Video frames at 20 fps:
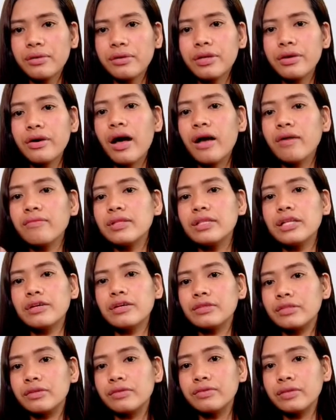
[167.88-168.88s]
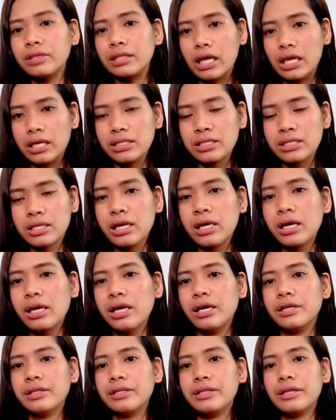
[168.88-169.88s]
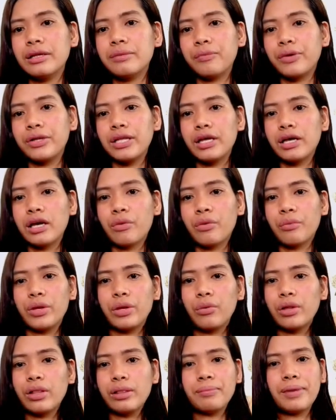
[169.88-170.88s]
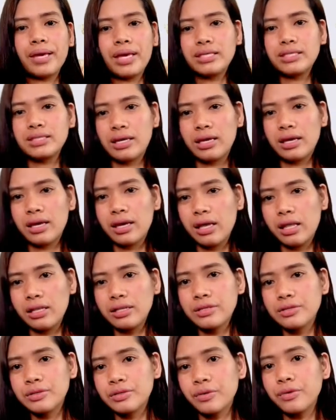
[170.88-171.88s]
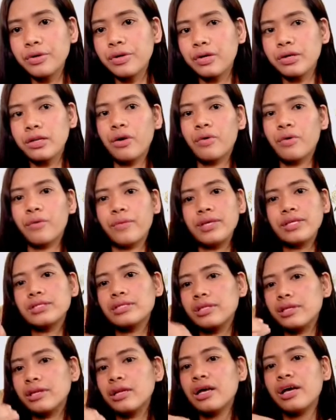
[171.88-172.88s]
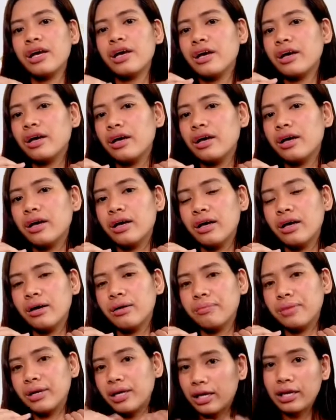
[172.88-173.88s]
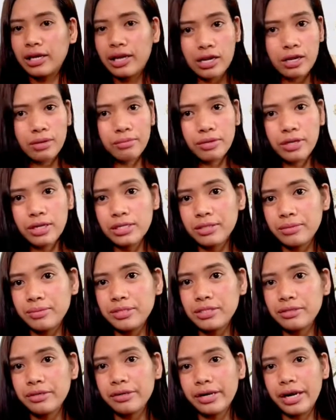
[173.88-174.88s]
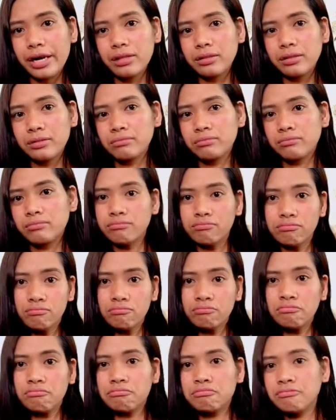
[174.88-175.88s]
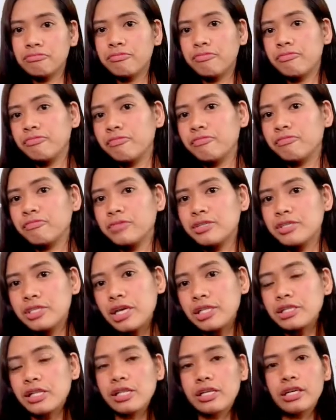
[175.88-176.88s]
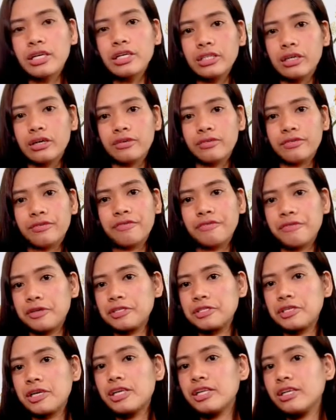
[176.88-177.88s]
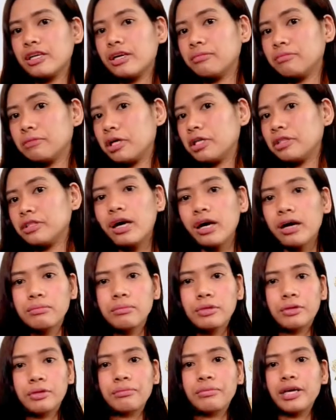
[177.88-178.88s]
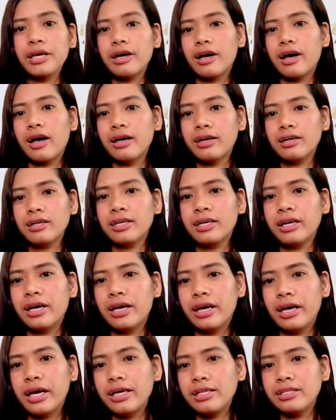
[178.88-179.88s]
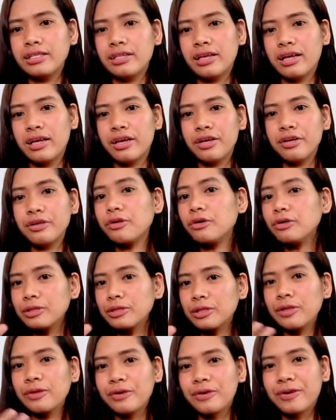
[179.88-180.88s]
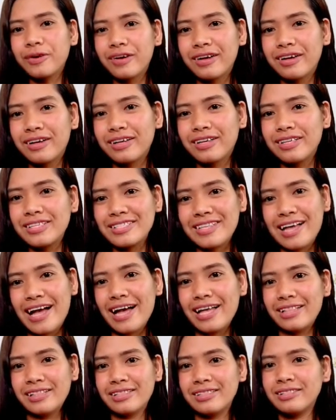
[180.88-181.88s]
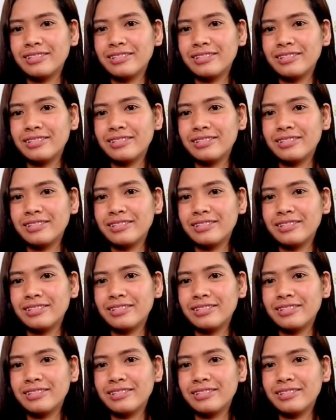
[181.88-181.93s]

you have a lot of things na pwedeng gawin while being single. So, yun. Once na makikilala mo lang si Mr. Right, settle ka na fix ka na, maganda ka, blooming ka, and you don't look sad.